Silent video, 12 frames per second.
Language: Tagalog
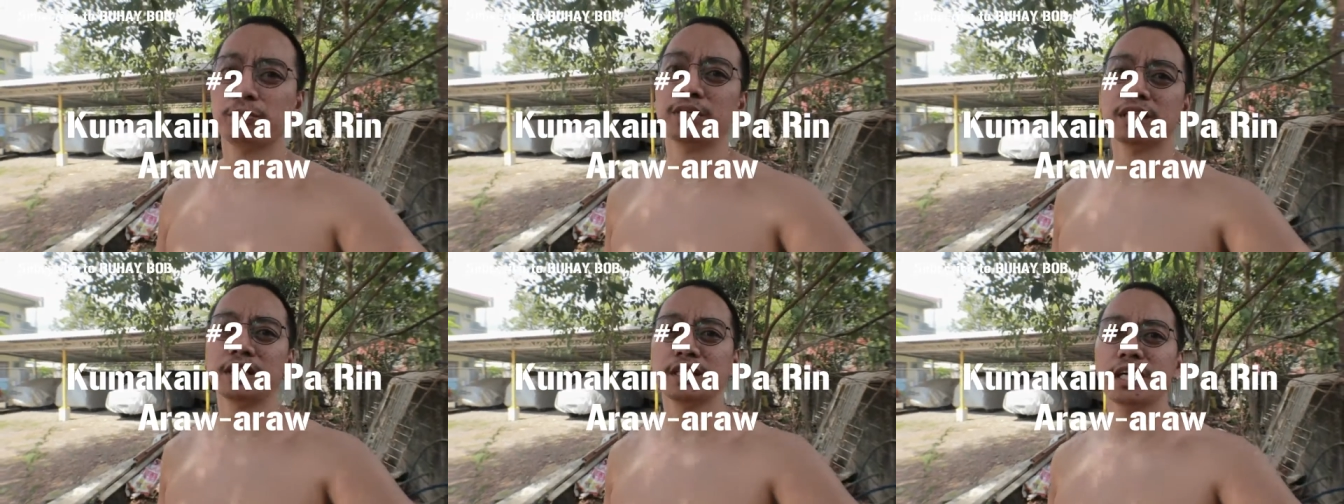ka
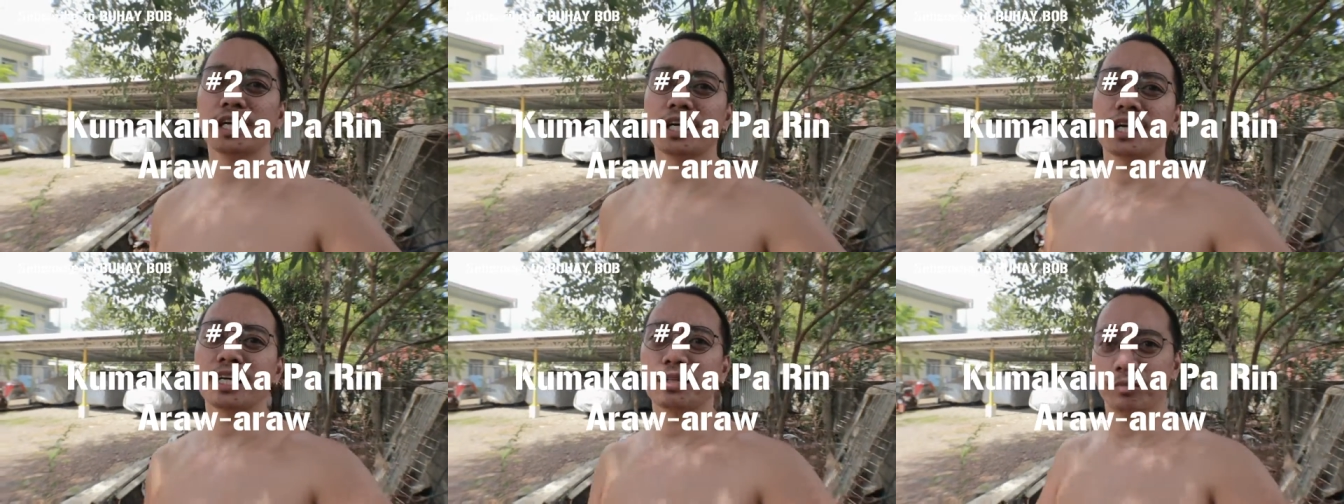pa rin
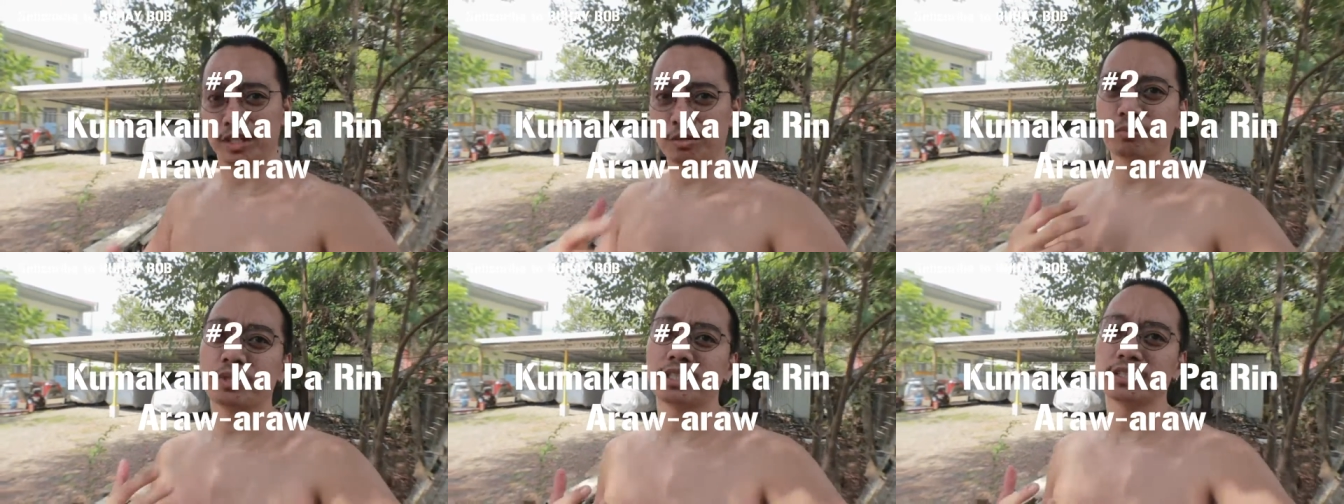kinakain,
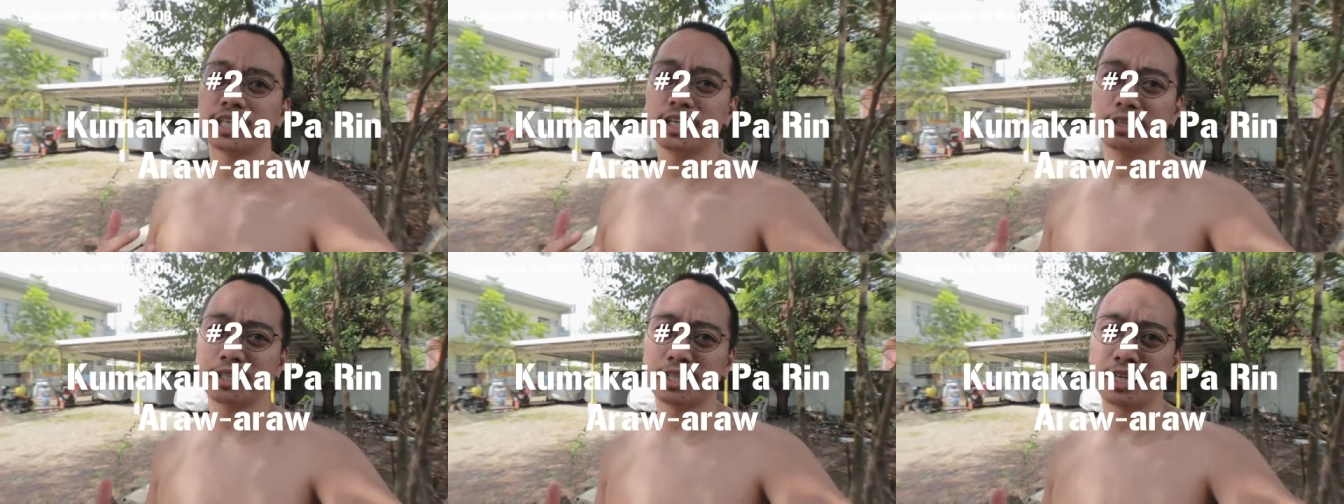meron pa rin
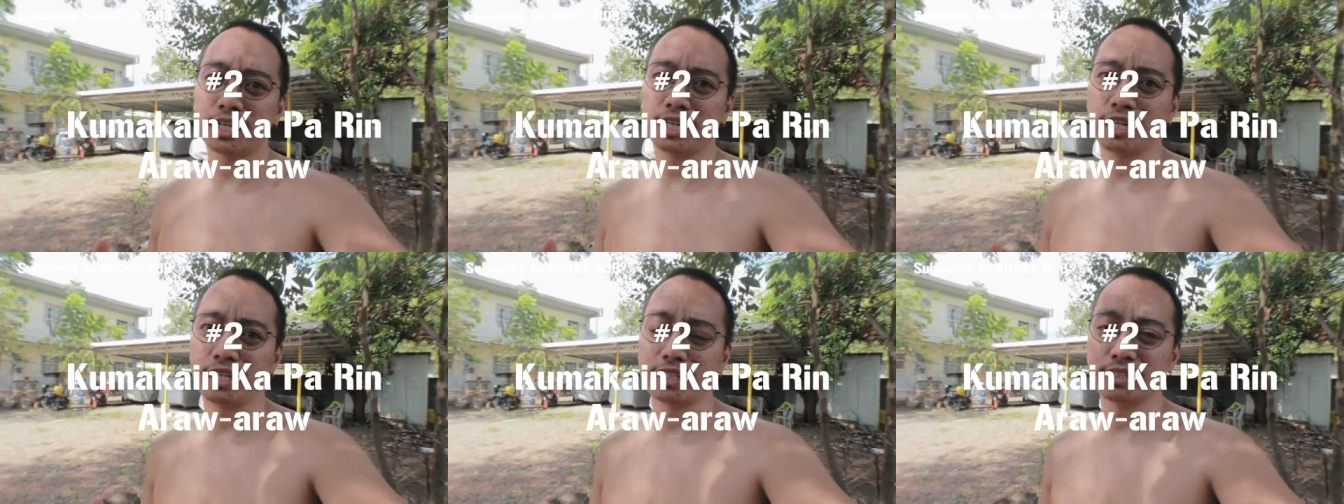tayong
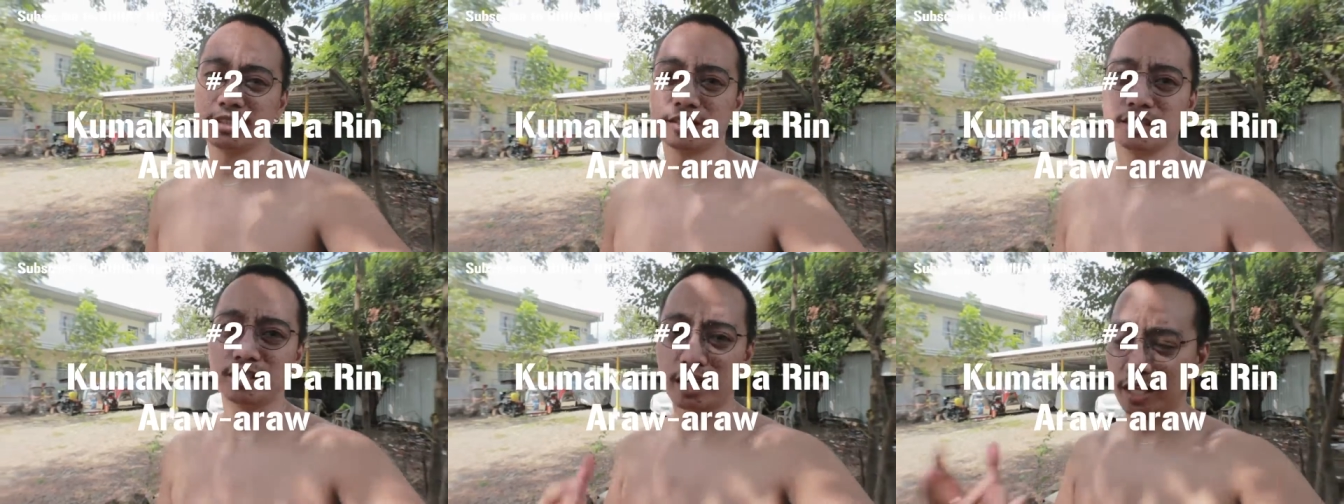kinakain
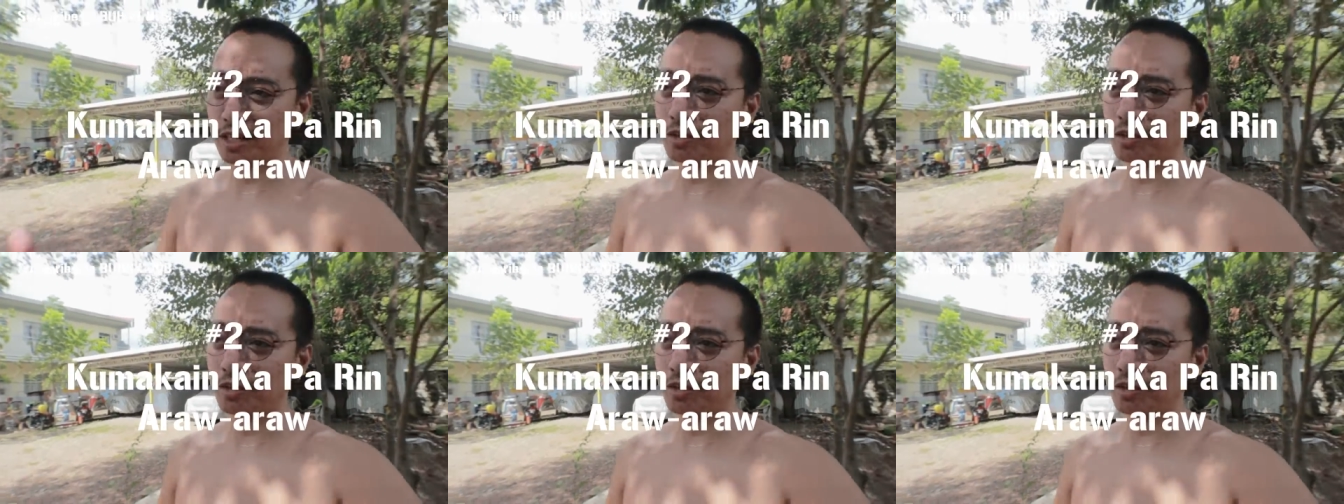sa